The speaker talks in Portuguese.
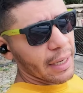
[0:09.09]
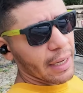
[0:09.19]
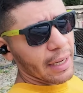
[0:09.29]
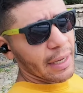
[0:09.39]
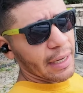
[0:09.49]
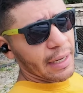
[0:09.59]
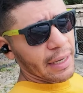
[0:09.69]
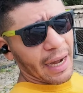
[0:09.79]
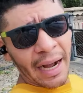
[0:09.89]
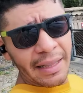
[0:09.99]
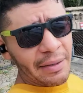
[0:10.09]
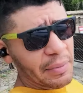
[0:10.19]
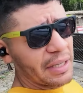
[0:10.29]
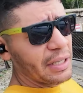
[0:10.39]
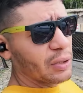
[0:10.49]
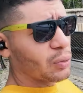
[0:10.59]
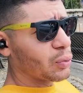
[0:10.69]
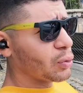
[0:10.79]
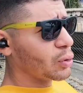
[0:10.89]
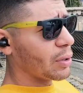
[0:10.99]
é, academia,
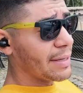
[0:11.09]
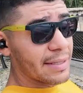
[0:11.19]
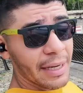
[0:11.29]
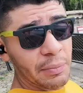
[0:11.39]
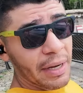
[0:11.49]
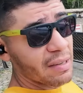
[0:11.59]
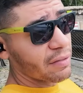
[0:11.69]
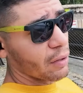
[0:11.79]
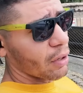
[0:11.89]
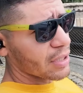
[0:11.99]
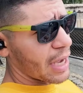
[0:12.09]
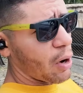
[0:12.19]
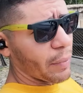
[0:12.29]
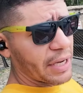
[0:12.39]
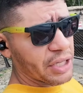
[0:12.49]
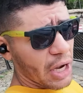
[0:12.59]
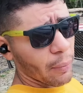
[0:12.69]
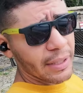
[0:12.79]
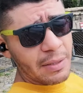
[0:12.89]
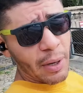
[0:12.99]
tudo, é uma cidade maravilhosa, realmente é
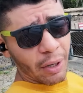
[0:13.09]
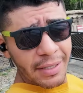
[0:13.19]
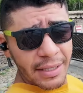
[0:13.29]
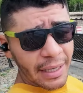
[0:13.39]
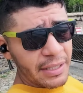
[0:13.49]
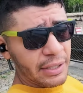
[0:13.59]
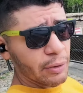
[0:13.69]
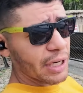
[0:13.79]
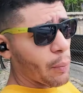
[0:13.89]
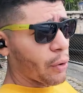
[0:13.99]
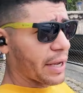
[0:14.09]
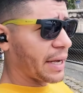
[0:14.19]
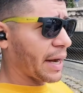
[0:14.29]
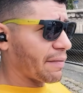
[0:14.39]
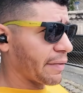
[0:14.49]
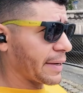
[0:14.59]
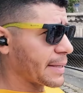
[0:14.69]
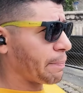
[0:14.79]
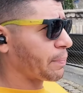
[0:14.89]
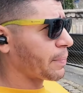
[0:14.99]
uma das melhores cidades que eu já morei aqui na França.